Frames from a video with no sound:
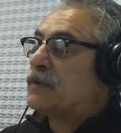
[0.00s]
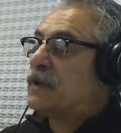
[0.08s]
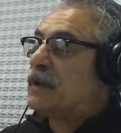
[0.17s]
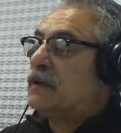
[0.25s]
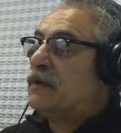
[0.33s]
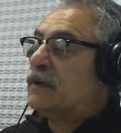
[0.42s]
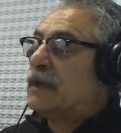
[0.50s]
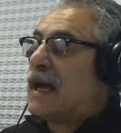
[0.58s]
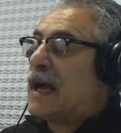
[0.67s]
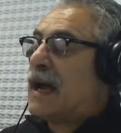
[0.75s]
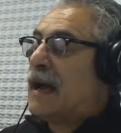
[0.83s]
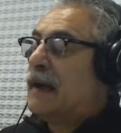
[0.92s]
Se
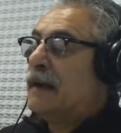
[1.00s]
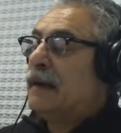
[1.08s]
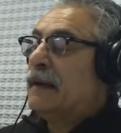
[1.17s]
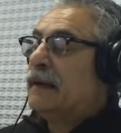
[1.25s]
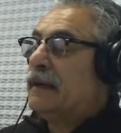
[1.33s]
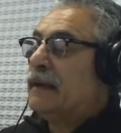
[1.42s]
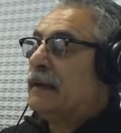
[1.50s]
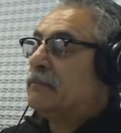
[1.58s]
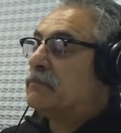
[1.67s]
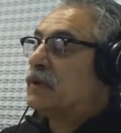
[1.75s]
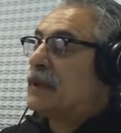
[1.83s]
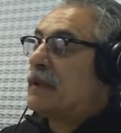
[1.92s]
ignora eh,
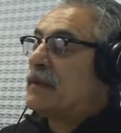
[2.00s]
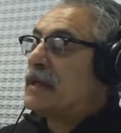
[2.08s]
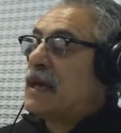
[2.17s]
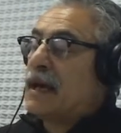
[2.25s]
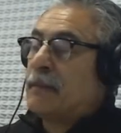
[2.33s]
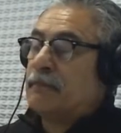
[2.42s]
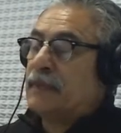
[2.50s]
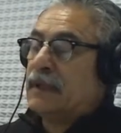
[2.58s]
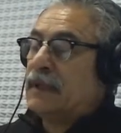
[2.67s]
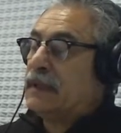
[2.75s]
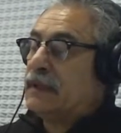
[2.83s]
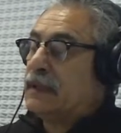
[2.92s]
todavía
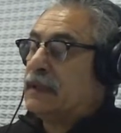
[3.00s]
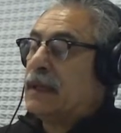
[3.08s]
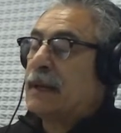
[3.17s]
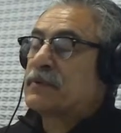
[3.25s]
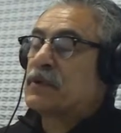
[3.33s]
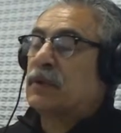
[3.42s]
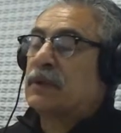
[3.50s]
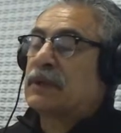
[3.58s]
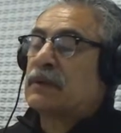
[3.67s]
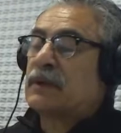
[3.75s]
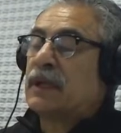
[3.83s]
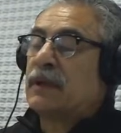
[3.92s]
este,
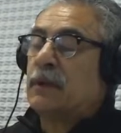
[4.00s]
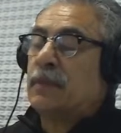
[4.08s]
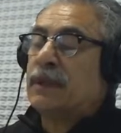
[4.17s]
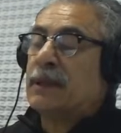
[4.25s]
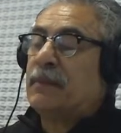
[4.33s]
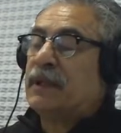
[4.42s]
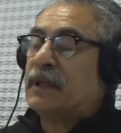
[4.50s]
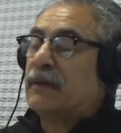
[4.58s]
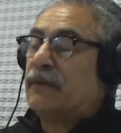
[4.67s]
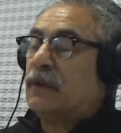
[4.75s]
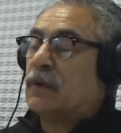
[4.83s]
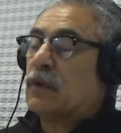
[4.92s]
absoluta, total y completamente qué
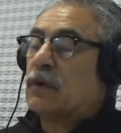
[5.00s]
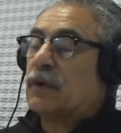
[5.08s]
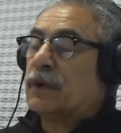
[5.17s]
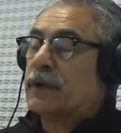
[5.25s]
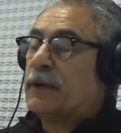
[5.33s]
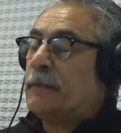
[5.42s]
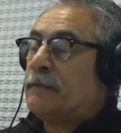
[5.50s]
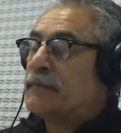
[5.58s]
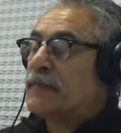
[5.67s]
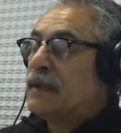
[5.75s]
fue lo que ocurrió.